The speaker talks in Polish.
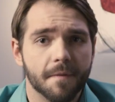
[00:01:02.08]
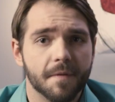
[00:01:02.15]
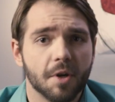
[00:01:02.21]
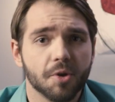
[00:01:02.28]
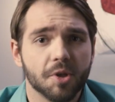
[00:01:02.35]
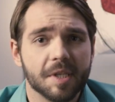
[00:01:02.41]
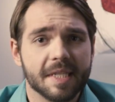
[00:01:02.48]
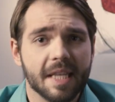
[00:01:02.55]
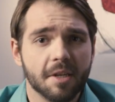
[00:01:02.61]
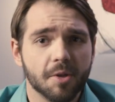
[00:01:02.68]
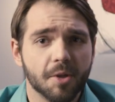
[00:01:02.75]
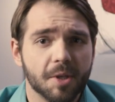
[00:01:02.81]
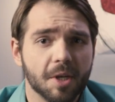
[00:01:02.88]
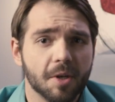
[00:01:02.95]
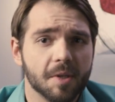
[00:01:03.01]
Wykorzystano
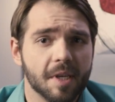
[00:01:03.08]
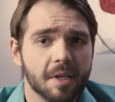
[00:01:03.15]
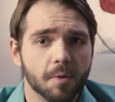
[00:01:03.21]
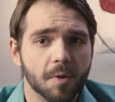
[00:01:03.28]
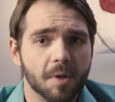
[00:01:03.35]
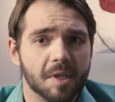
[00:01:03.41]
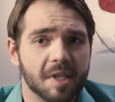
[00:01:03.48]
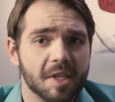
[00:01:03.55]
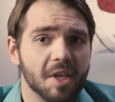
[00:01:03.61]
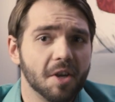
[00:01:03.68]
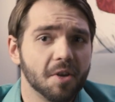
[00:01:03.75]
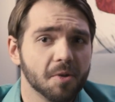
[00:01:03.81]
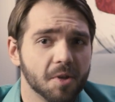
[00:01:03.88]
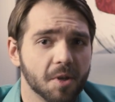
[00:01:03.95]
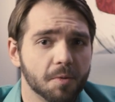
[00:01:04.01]
do tego celu
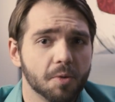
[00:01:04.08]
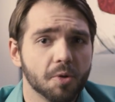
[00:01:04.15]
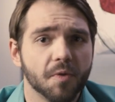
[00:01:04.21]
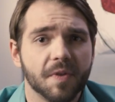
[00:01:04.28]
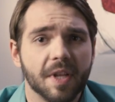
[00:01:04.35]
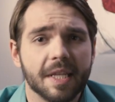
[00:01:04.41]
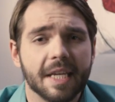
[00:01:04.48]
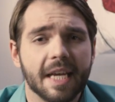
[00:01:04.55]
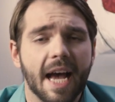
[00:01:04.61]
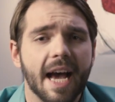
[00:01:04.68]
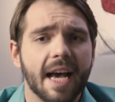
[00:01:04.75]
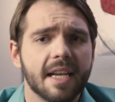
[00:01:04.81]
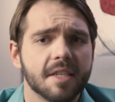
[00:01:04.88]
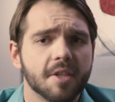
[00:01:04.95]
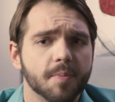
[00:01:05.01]
istniejącą już wtedy
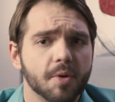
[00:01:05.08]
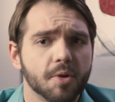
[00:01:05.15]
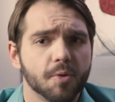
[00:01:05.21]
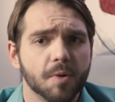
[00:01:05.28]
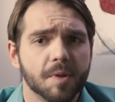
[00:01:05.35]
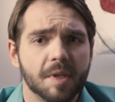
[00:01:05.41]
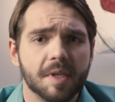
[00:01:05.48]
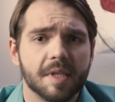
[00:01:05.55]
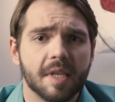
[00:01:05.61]
halę do produkcji